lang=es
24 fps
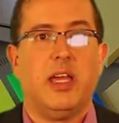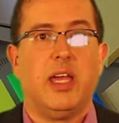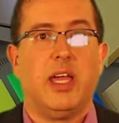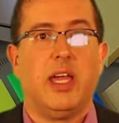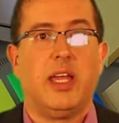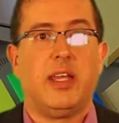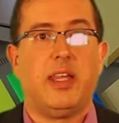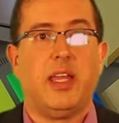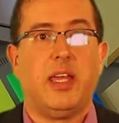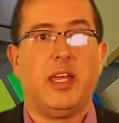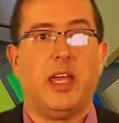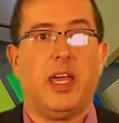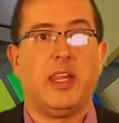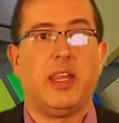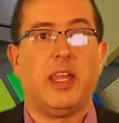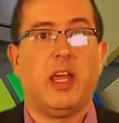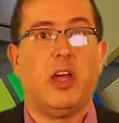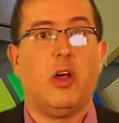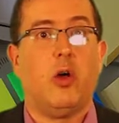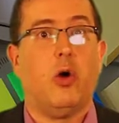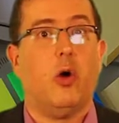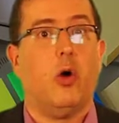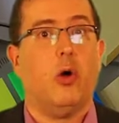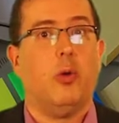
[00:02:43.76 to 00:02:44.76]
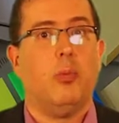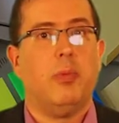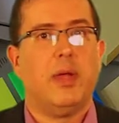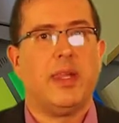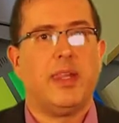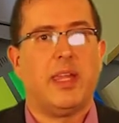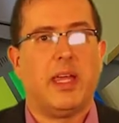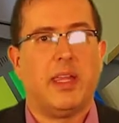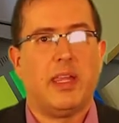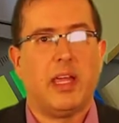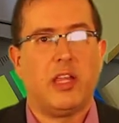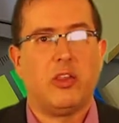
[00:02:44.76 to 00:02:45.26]
etiquetas o
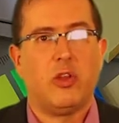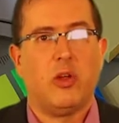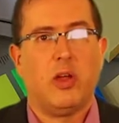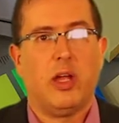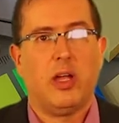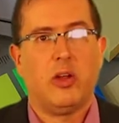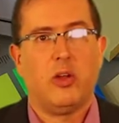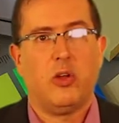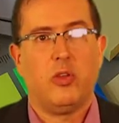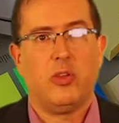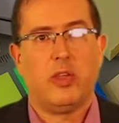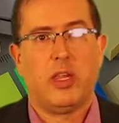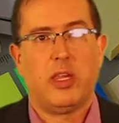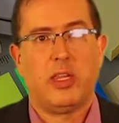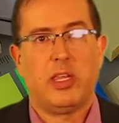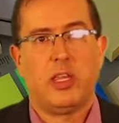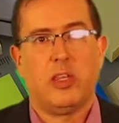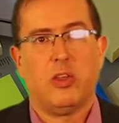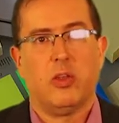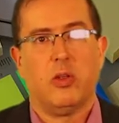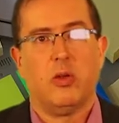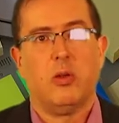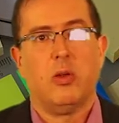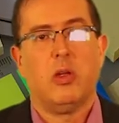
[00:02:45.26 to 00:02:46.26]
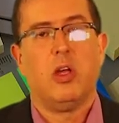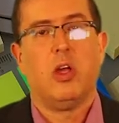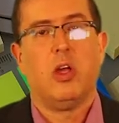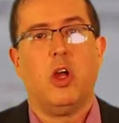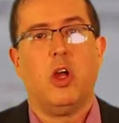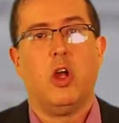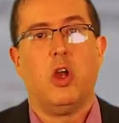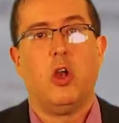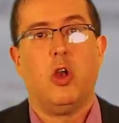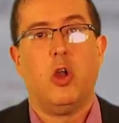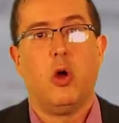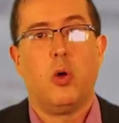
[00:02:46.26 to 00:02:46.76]
metadatos al contenido,
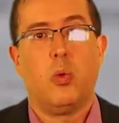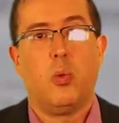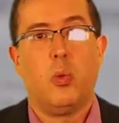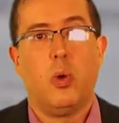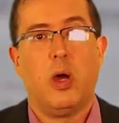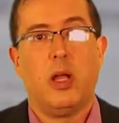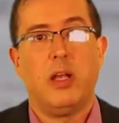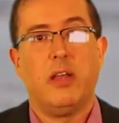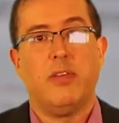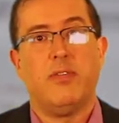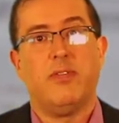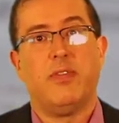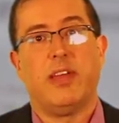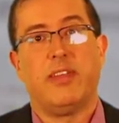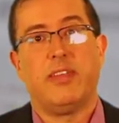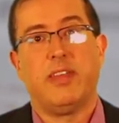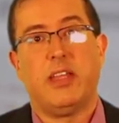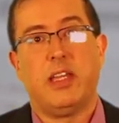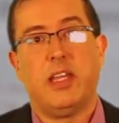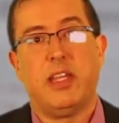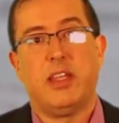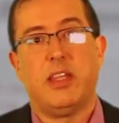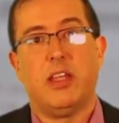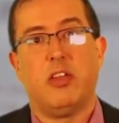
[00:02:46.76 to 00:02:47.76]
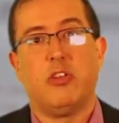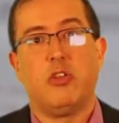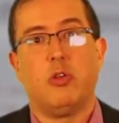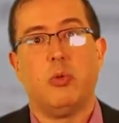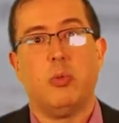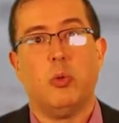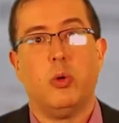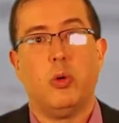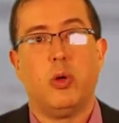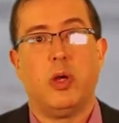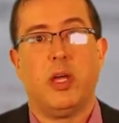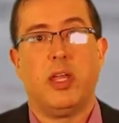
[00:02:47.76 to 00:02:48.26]
lo cual facilita su
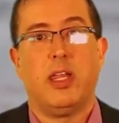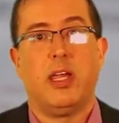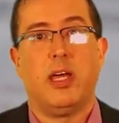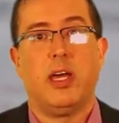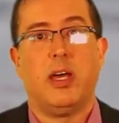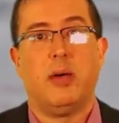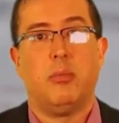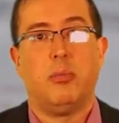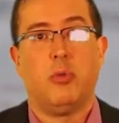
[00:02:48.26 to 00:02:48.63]
búsqueda